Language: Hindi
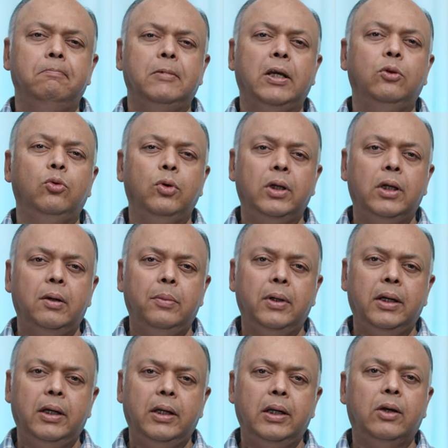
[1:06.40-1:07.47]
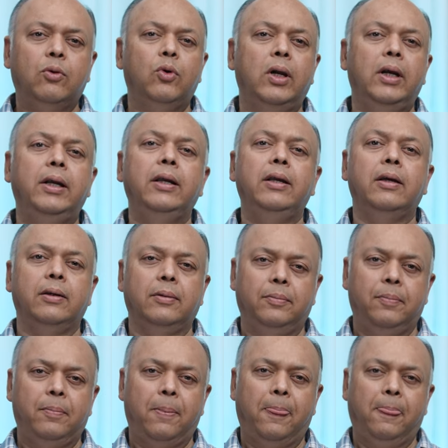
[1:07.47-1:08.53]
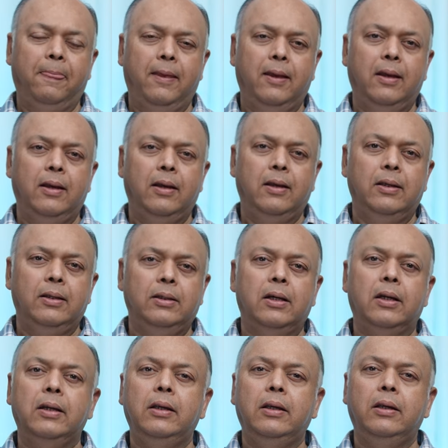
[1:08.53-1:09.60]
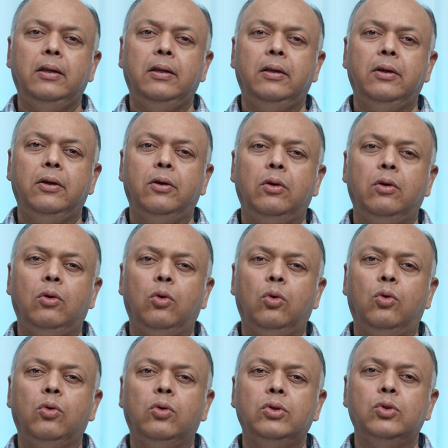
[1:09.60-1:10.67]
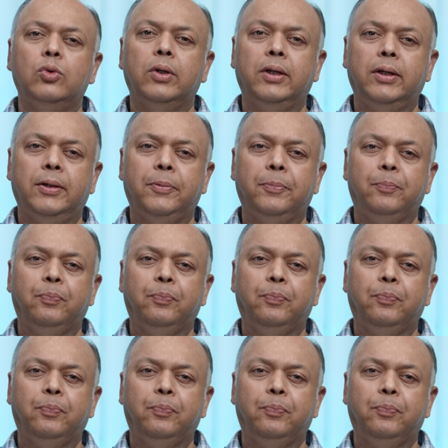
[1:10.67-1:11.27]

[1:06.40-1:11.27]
कि दुनिया में इनक्वालिटी है यानी लोग जो हैं